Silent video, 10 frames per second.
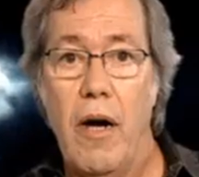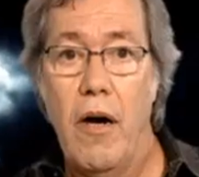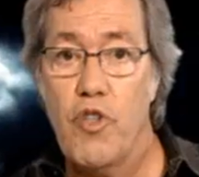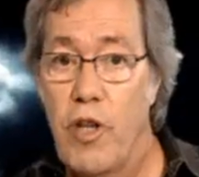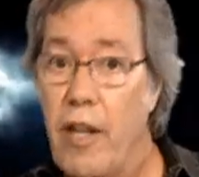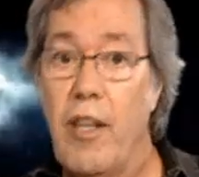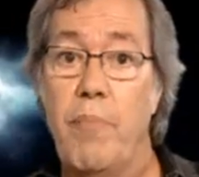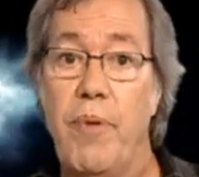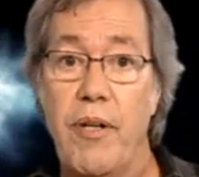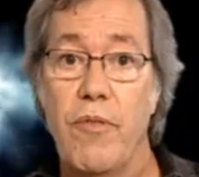Ao chegarem lá
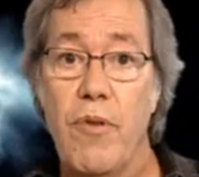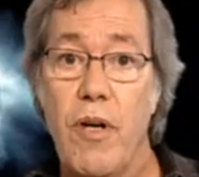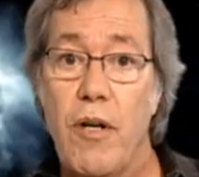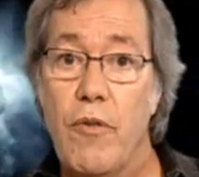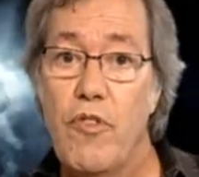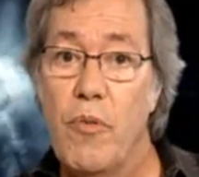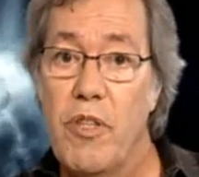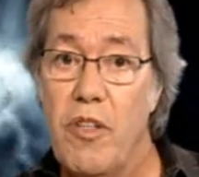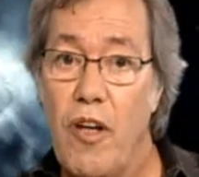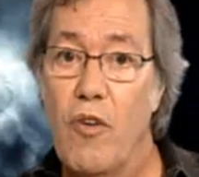perto, o seu
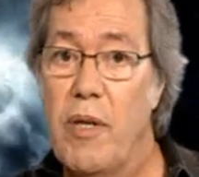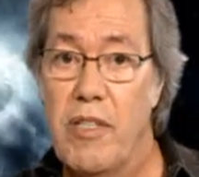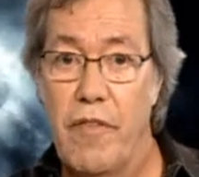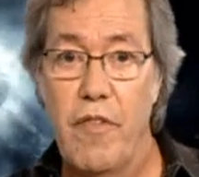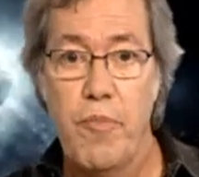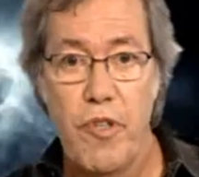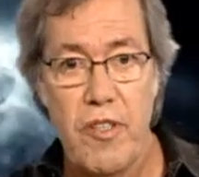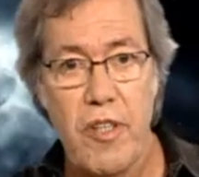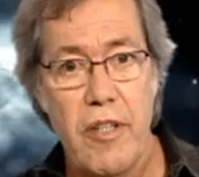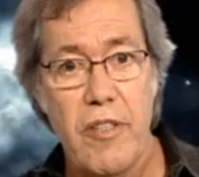material começa a
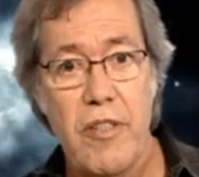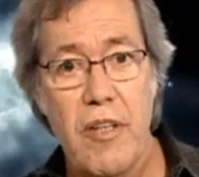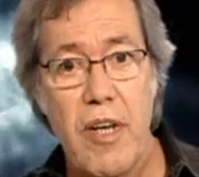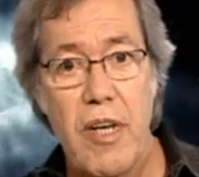vaporizar-se,